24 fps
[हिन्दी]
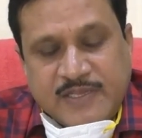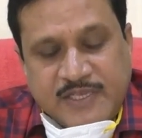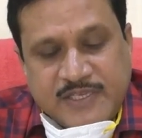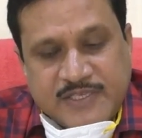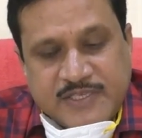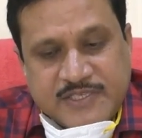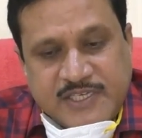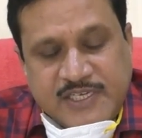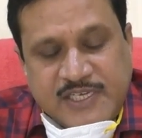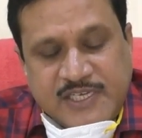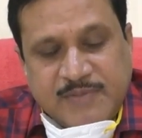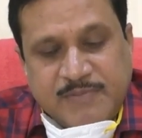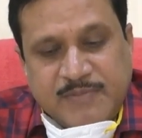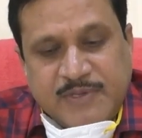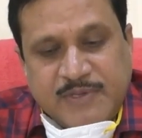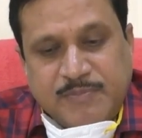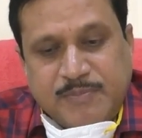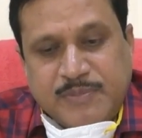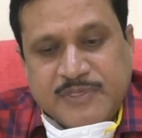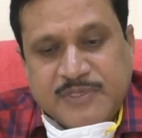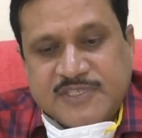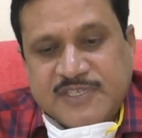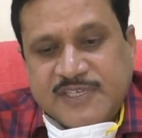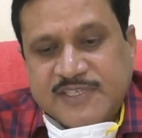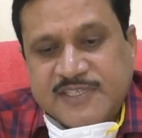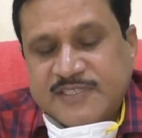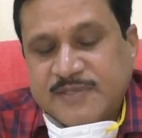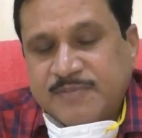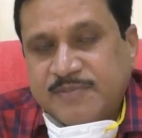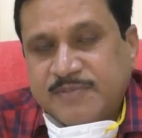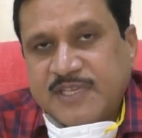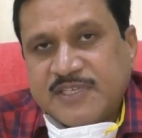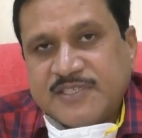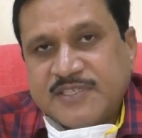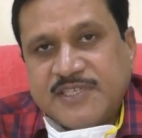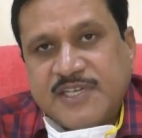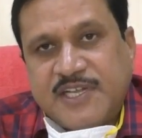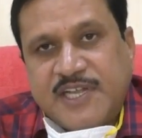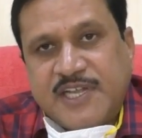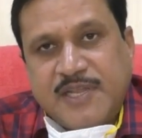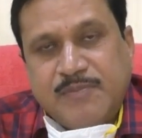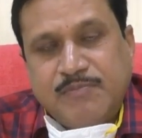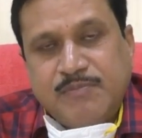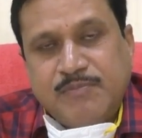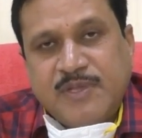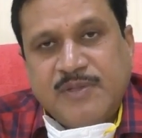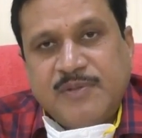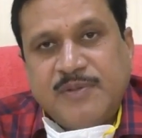इसके लिए हमने पिछले सप्ताह से
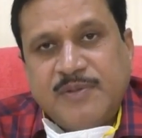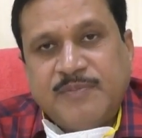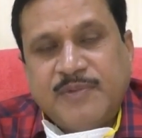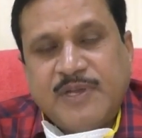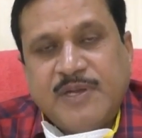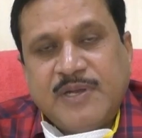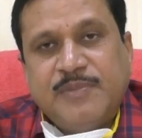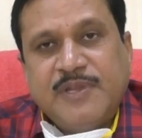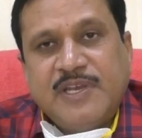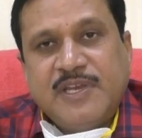टीमें भी हमारी